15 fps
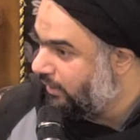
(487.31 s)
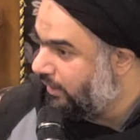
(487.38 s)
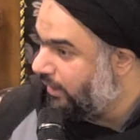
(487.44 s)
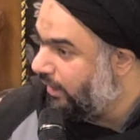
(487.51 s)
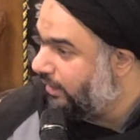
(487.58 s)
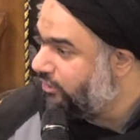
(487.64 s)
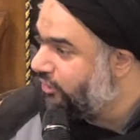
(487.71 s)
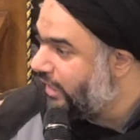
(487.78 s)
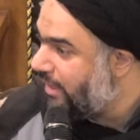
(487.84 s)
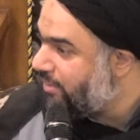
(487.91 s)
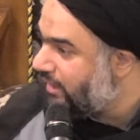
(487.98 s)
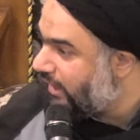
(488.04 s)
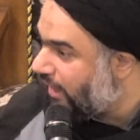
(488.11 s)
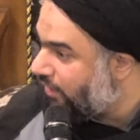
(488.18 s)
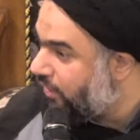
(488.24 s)
ليش
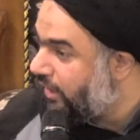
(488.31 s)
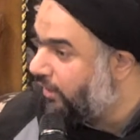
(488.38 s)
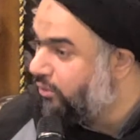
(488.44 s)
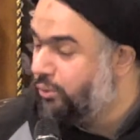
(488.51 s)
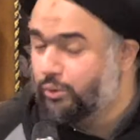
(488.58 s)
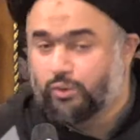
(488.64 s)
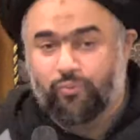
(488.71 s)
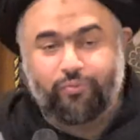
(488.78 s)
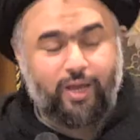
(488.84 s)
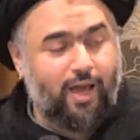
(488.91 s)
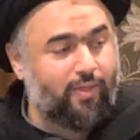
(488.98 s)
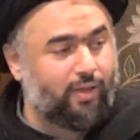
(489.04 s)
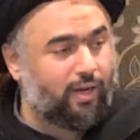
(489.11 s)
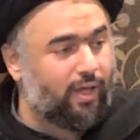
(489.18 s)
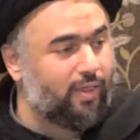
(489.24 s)
جايبين قضية يوسف في
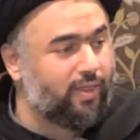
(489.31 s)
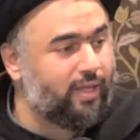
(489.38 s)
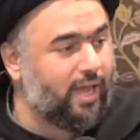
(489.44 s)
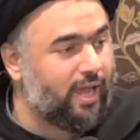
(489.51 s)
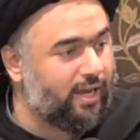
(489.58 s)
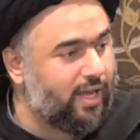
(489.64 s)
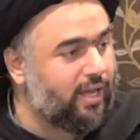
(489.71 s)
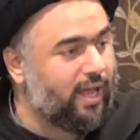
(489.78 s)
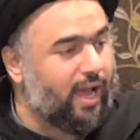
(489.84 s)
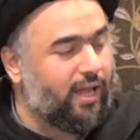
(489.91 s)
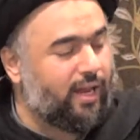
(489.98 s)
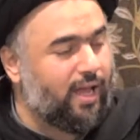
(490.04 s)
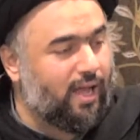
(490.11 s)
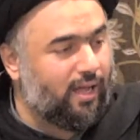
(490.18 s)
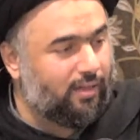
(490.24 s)
هذه القضية هنا
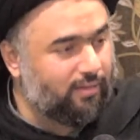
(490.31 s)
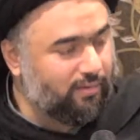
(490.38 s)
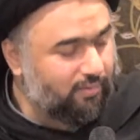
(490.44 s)
على